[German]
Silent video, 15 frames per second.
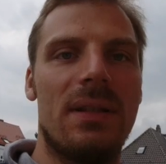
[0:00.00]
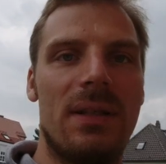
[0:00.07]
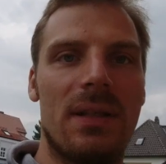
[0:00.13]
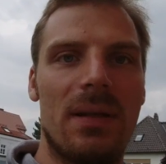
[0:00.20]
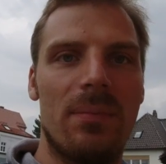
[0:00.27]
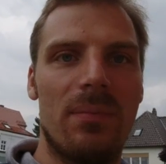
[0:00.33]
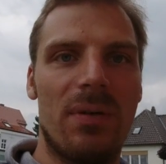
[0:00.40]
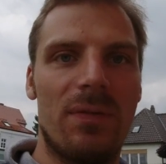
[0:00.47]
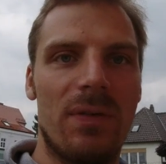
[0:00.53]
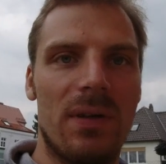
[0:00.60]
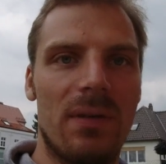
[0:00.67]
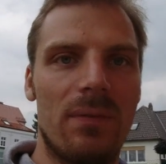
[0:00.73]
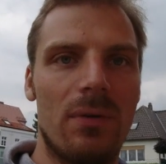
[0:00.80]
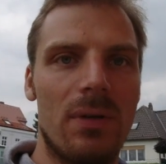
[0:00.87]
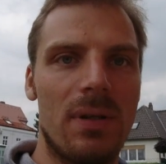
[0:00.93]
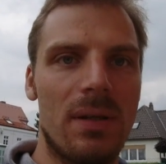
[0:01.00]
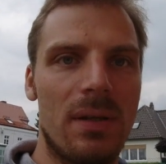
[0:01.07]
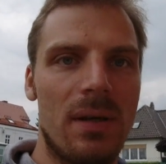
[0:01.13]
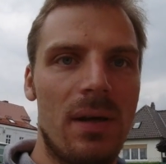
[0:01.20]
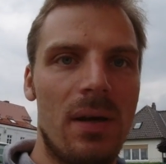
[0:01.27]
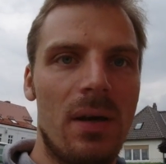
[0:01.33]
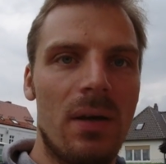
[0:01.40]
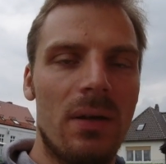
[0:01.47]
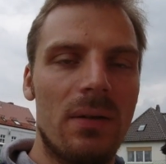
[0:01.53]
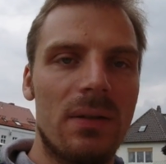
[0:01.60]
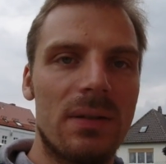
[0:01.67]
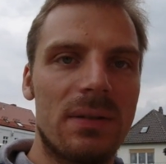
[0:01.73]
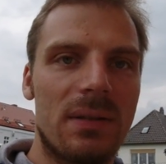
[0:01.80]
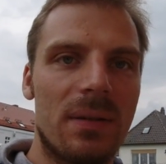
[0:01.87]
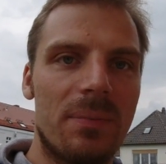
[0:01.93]
sich hier eben befinden würde.
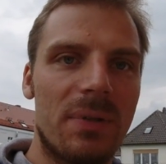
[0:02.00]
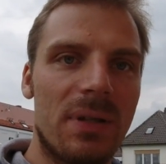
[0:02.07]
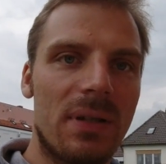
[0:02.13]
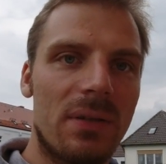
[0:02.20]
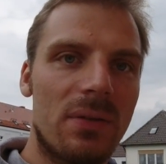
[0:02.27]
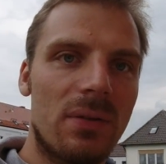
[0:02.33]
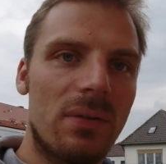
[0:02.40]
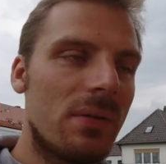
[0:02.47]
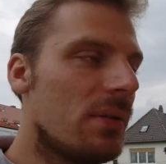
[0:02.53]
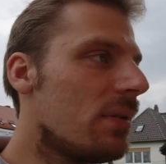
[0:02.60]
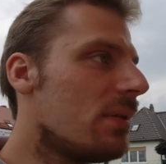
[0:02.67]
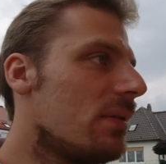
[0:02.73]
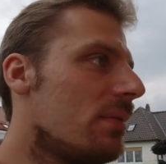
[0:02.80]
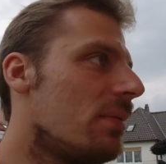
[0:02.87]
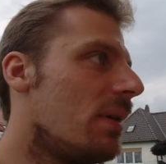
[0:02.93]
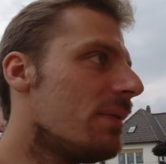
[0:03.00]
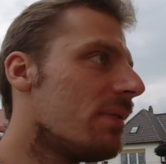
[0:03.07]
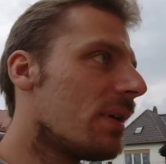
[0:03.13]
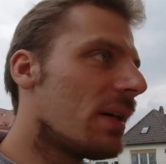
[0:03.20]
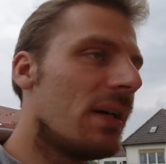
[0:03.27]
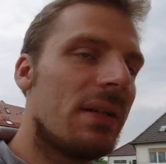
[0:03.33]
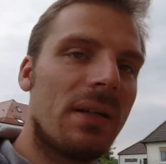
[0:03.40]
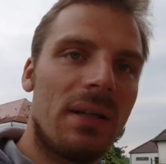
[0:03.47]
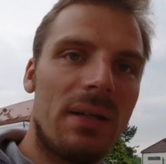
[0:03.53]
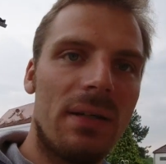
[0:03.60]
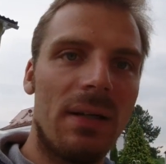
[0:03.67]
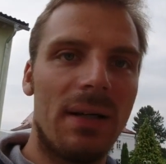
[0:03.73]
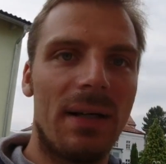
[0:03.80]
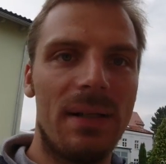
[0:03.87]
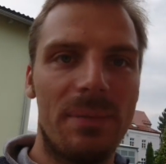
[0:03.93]
Das gibt ja dann doch äh, einfach keinen
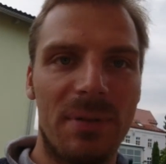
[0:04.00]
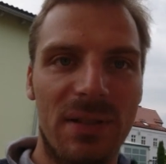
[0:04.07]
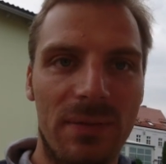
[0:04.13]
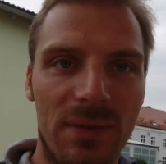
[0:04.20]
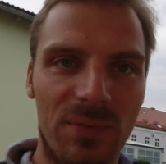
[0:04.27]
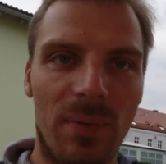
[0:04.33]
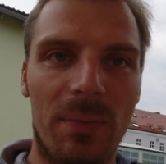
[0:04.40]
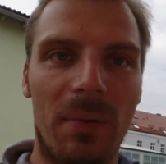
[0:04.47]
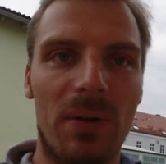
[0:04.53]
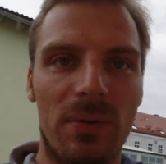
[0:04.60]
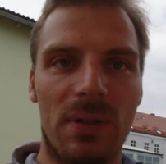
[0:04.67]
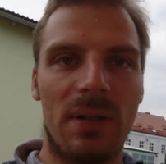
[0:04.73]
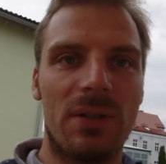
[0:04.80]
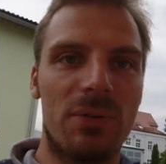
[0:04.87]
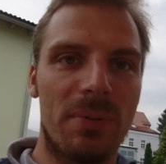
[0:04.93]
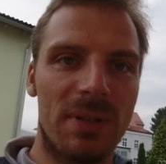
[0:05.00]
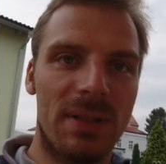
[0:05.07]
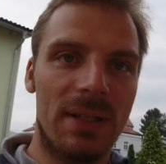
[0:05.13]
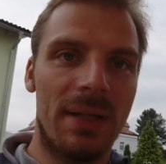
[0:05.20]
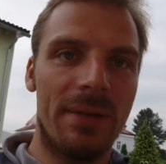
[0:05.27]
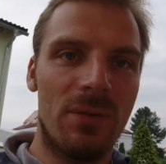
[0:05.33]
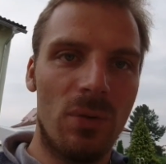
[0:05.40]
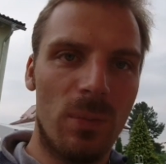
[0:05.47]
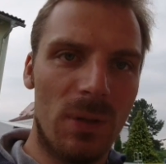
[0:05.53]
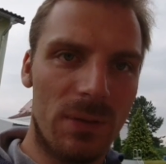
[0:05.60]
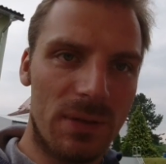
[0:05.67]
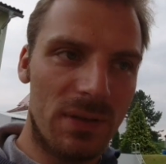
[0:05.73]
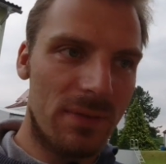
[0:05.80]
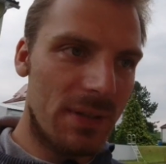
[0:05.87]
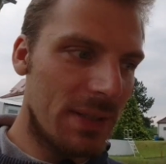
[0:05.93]
richtigen Halt, beziehungsweise man braucht halt spezielle Dübel
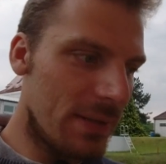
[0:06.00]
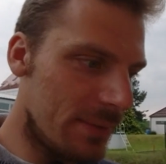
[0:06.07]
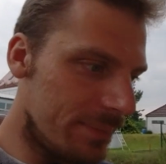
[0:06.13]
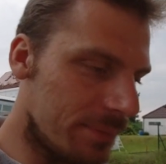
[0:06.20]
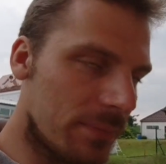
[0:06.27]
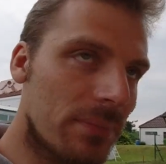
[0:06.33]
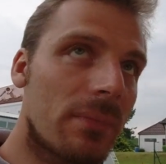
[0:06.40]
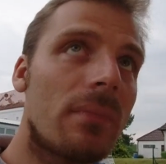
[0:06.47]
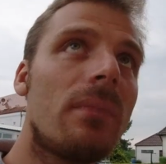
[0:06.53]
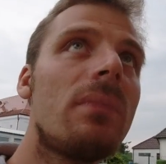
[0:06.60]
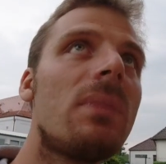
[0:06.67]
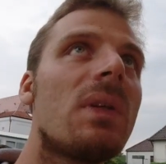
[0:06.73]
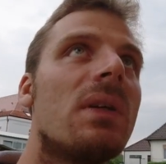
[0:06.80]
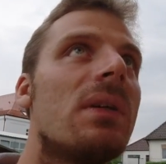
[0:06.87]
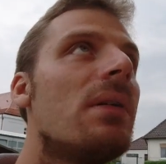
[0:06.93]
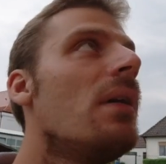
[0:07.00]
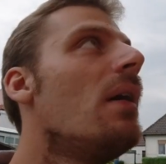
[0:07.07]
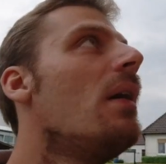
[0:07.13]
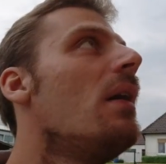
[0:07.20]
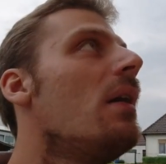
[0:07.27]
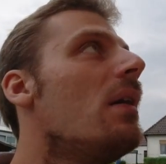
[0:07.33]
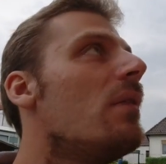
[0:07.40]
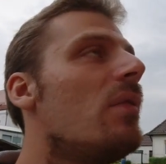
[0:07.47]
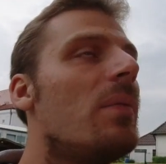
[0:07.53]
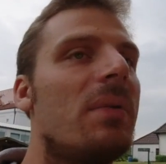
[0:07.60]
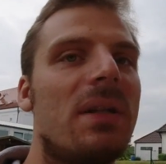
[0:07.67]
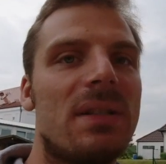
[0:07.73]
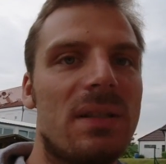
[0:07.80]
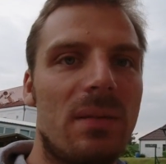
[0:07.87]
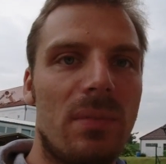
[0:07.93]
und so weiter. Äh, wenn
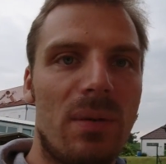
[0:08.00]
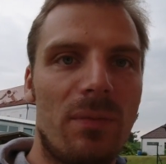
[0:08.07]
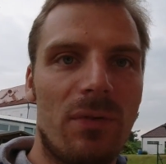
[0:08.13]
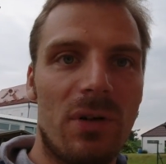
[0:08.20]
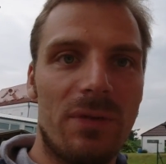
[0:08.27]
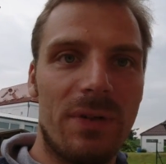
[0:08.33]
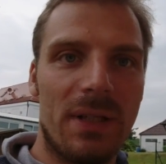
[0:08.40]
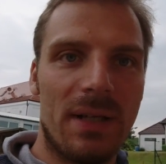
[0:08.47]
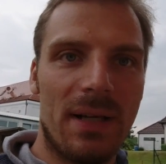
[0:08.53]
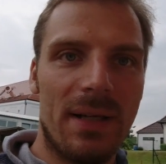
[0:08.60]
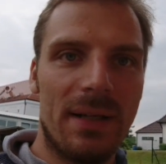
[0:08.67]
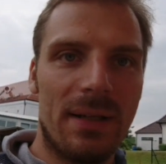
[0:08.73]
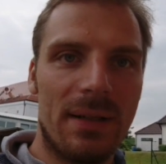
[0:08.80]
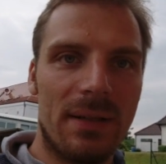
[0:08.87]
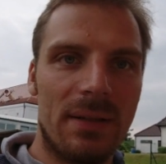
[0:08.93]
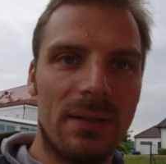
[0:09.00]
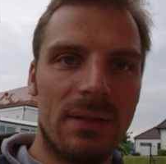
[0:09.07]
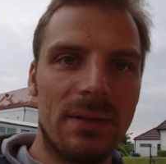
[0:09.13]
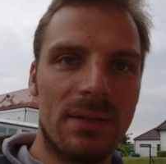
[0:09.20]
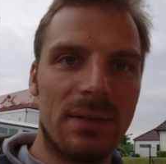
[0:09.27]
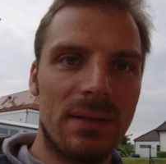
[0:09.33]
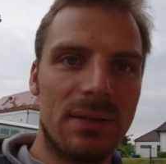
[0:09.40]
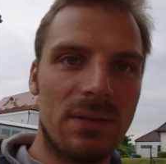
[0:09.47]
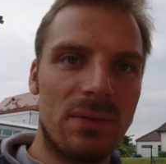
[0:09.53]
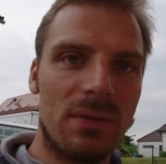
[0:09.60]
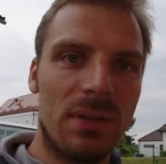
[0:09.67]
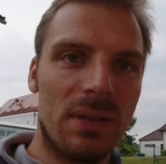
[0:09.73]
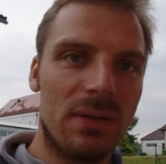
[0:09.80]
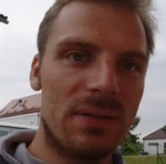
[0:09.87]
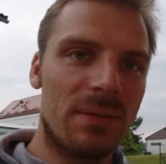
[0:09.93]
man das eben im Vorfeld klären kann, dann ist das
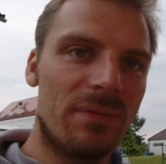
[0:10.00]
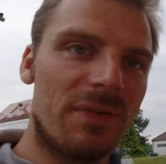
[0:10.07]
durchaus